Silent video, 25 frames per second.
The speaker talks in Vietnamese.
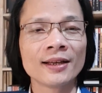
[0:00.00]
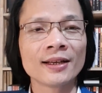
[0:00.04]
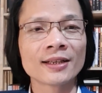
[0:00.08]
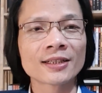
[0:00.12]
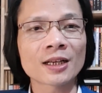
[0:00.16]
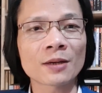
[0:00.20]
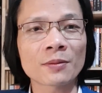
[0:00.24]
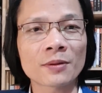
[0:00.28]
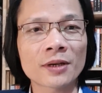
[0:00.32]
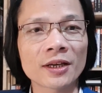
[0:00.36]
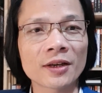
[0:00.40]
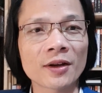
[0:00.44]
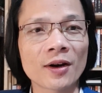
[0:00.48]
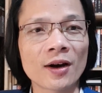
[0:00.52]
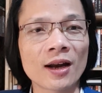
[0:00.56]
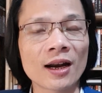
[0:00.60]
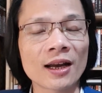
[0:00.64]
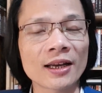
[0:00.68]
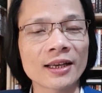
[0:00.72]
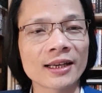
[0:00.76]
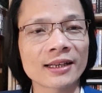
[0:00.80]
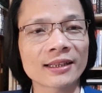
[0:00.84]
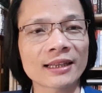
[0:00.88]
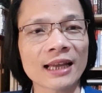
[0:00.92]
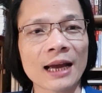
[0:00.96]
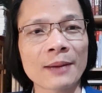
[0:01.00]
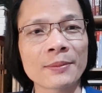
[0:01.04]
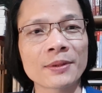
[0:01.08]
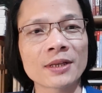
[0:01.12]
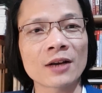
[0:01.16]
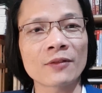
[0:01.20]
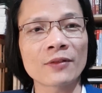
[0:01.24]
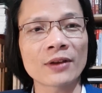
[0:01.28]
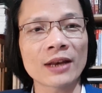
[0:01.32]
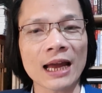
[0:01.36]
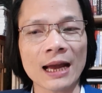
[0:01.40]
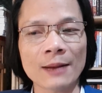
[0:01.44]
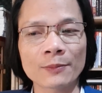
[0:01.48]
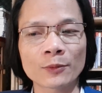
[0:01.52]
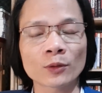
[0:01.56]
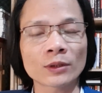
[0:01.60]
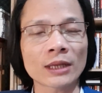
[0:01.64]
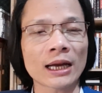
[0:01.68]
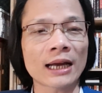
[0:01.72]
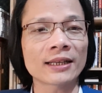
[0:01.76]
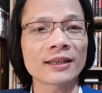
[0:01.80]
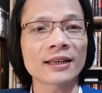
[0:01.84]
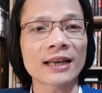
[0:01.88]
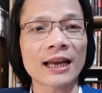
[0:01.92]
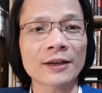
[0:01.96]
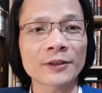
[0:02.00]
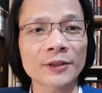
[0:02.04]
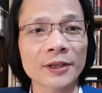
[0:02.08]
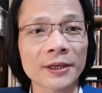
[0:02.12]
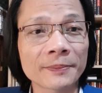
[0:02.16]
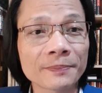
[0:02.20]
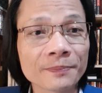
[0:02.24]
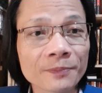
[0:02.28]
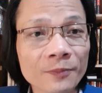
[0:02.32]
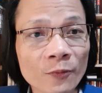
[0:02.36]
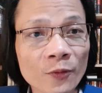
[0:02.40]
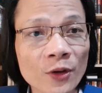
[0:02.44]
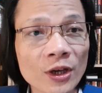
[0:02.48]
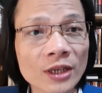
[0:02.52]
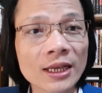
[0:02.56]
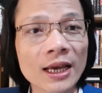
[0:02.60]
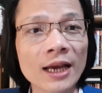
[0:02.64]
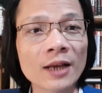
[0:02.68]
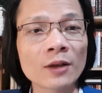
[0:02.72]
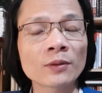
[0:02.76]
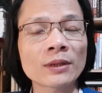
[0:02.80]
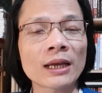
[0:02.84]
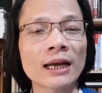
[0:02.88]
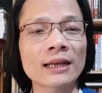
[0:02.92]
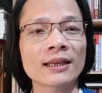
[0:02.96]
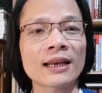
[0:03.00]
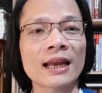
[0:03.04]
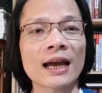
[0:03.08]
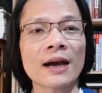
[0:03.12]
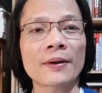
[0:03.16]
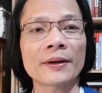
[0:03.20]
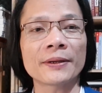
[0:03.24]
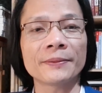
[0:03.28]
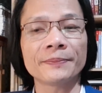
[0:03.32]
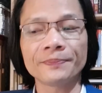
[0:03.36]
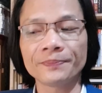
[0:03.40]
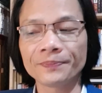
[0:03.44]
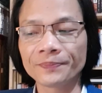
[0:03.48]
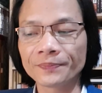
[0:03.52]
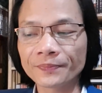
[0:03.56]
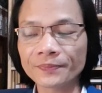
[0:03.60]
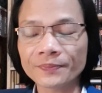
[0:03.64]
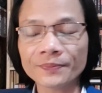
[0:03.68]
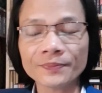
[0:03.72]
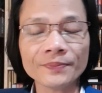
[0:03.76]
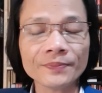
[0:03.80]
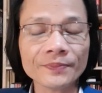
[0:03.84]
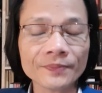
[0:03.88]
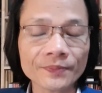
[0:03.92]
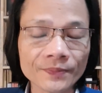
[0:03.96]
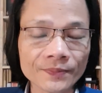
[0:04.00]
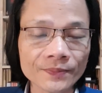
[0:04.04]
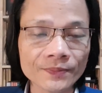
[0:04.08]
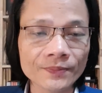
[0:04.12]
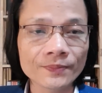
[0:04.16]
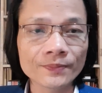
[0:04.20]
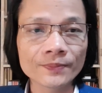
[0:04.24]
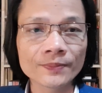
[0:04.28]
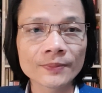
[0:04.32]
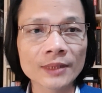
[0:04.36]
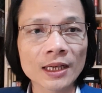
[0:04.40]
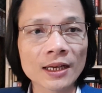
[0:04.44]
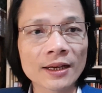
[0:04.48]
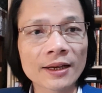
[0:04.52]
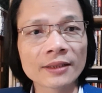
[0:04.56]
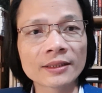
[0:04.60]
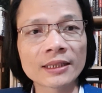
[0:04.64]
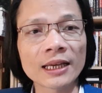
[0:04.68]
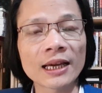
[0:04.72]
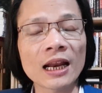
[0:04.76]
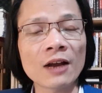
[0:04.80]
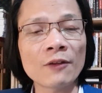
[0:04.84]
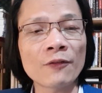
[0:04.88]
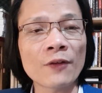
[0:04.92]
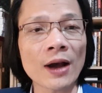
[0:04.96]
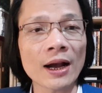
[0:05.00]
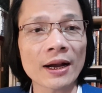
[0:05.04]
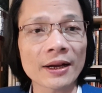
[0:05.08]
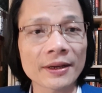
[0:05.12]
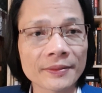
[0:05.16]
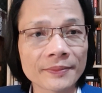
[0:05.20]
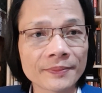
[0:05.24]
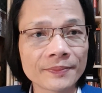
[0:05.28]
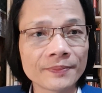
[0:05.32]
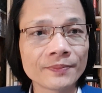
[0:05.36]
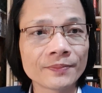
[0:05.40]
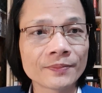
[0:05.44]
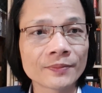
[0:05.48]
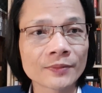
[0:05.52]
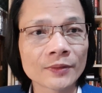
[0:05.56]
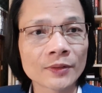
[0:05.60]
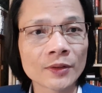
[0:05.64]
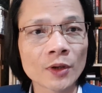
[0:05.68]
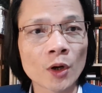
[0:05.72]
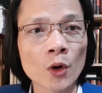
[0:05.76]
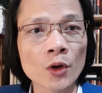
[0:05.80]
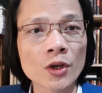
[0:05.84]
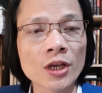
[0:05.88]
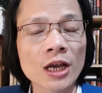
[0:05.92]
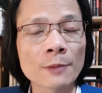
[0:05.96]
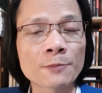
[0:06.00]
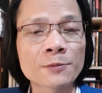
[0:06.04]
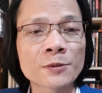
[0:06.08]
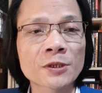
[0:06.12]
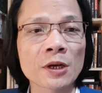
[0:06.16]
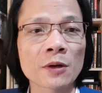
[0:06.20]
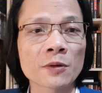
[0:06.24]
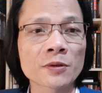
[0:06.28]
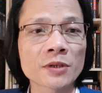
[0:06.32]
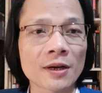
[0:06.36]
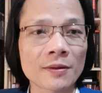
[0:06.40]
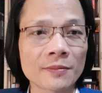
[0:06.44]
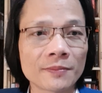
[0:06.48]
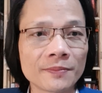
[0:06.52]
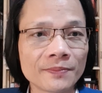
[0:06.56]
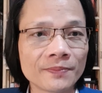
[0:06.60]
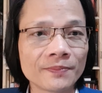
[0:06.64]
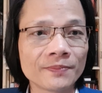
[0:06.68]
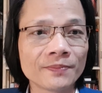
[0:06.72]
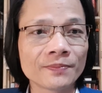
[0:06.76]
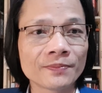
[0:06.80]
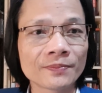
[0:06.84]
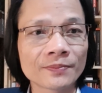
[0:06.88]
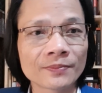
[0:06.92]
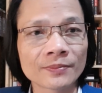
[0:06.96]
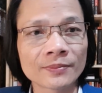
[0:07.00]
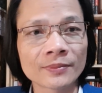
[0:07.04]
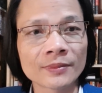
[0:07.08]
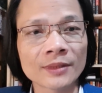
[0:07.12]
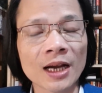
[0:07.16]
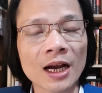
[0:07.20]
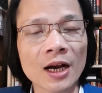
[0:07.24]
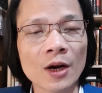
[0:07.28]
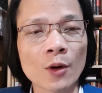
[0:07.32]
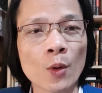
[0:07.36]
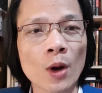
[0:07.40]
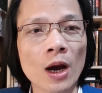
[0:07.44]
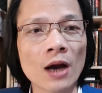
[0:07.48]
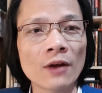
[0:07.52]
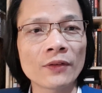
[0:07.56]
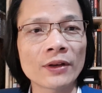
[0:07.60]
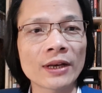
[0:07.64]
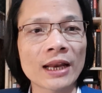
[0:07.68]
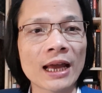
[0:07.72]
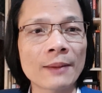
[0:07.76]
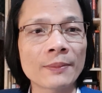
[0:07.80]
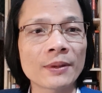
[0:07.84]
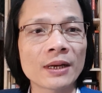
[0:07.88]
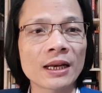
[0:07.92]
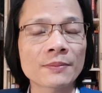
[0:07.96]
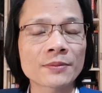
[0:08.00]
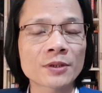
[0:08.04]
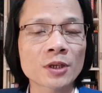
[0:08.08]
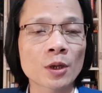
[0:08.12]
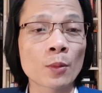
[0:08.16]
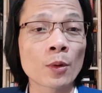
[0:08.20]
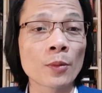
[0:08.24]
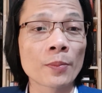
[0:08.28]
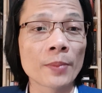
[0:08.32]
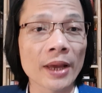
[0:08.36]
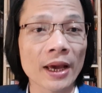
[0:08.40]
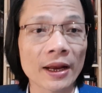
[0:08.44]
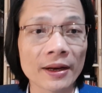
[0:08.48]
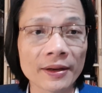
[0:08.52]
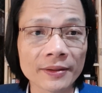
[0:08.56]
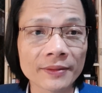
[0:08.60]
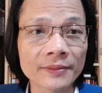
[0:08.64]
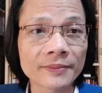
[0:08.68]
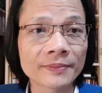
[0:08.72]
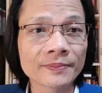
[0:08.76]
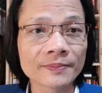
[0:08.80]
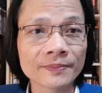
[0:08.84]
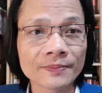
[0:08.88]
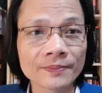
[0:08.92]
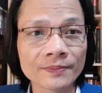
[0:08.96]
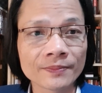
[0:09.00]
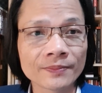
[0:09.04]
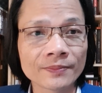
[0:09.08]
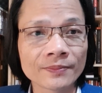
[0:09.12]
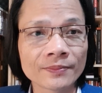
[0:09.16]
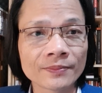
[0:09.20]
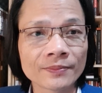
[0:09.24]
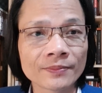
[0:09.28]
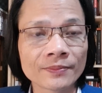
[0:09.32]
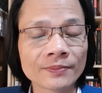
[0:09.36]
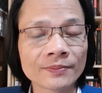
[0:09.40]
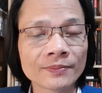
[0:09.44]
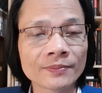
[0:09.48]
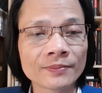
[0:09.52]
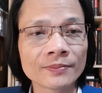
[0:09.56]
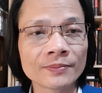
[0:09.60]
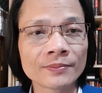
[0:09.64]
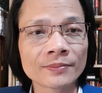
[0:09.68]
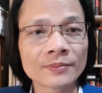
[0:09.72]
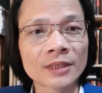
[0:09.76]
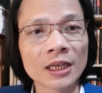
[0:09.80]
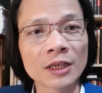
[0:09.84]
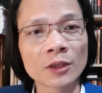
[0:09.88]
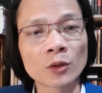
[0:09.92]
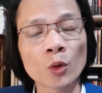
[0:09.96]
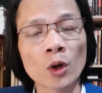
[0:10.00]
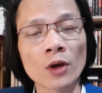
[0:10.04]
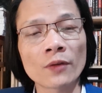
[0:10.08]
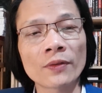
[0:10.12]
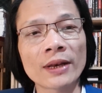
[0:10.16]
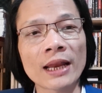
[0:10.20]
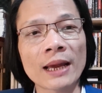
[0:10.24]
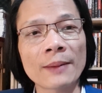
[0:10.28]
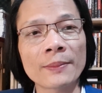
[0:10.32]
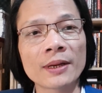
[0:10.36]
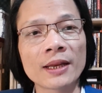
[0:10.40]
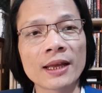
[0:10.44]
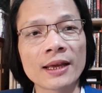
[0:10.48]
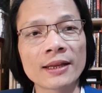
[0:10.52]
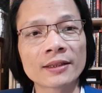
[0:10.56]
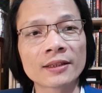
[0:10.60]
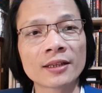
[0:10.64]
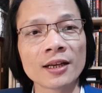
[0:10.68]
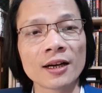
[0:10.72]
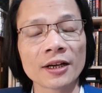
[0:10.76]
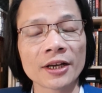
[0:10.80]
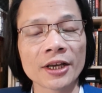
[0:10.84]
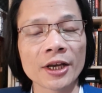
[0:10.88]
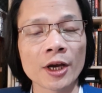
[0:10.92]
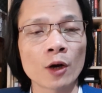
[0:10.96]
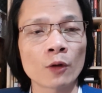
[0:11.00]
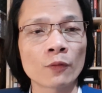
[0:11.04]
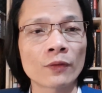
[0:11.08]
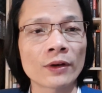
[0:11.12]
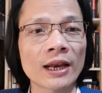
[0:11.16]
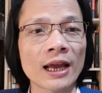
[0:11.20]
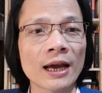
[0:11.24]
Trong khi đó là hiện tại bây giờ Việt Nam chúng ta như nào rồi? Vị thế chúng ta như nào? Kinh tế đã phẳng, hội nhập sâu rộng, hàng hóa Việt Nam đi năm châu bốn biển, tên tuổi Việt Nam đi lên, thương hiệu Việt